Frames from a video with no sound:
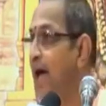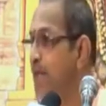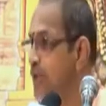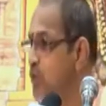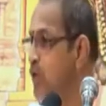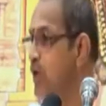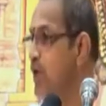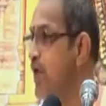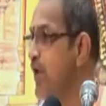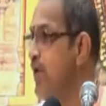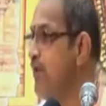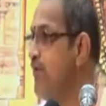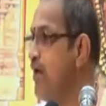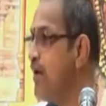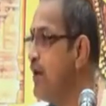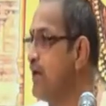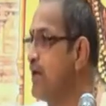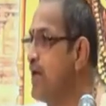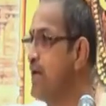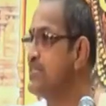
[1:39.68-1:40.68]
అందుకే
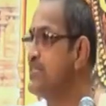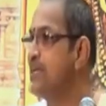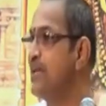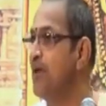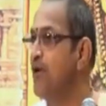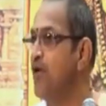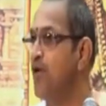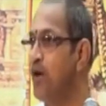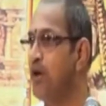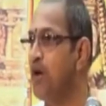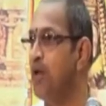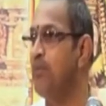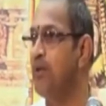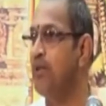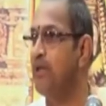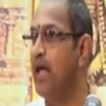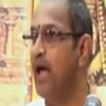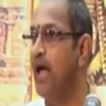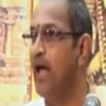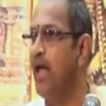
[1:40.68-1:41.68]
వెంకటాచలం కొండ
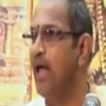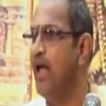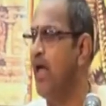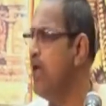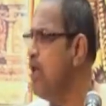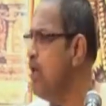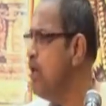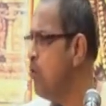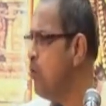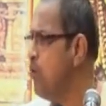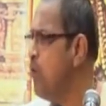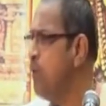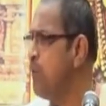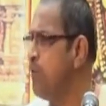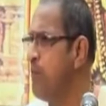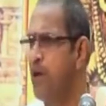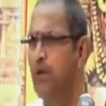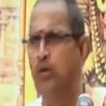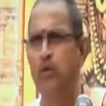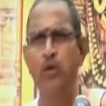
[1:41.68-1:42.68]
మీద ఓ
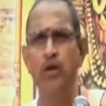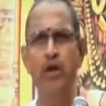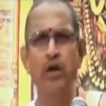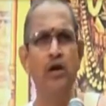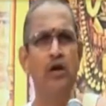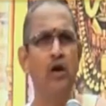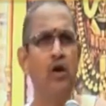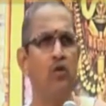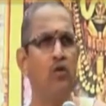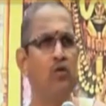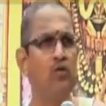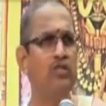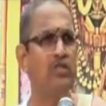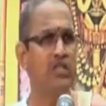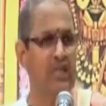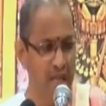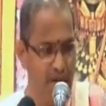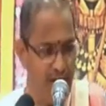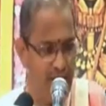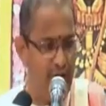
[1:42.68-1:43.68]
పెంకుటింట్లో
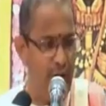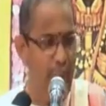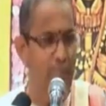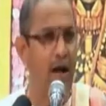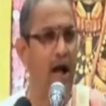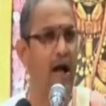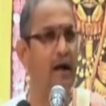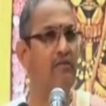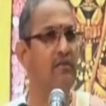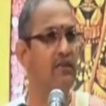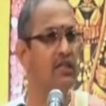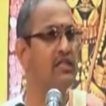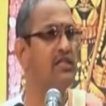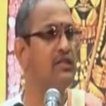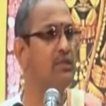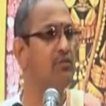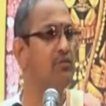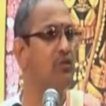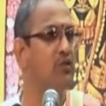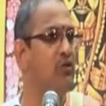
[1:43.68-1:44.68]
కూర్చుని ఆవిడ భాగవతం
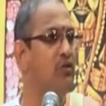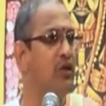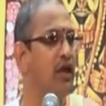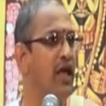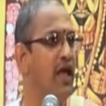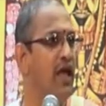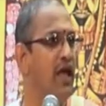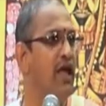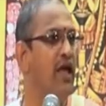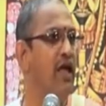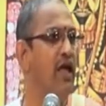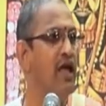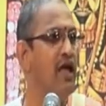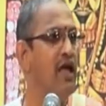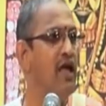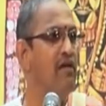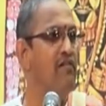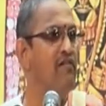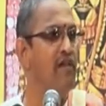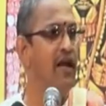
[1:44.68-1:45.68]
చెప్తుంటే
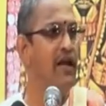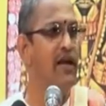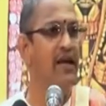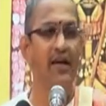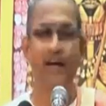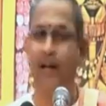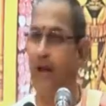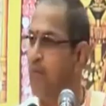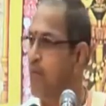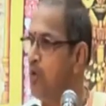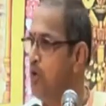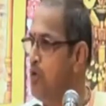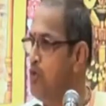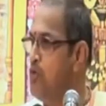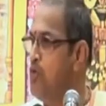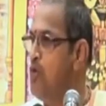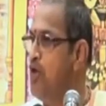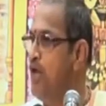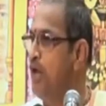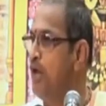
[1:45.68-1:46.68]
వెంకటరమణుడు
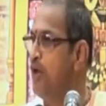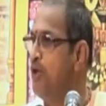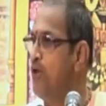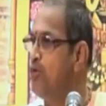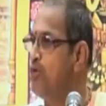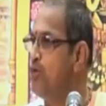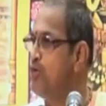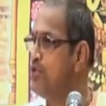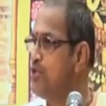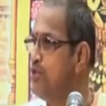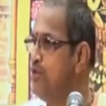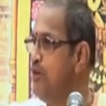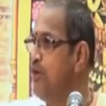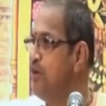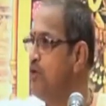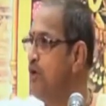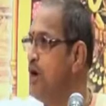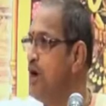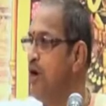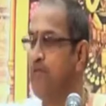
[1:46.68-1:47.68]
ఊయలలో కూర్చుని
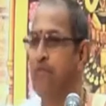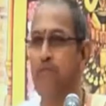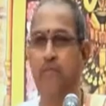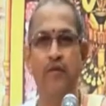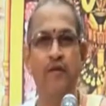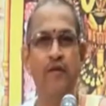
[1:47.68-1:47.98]
వింటున్నాడు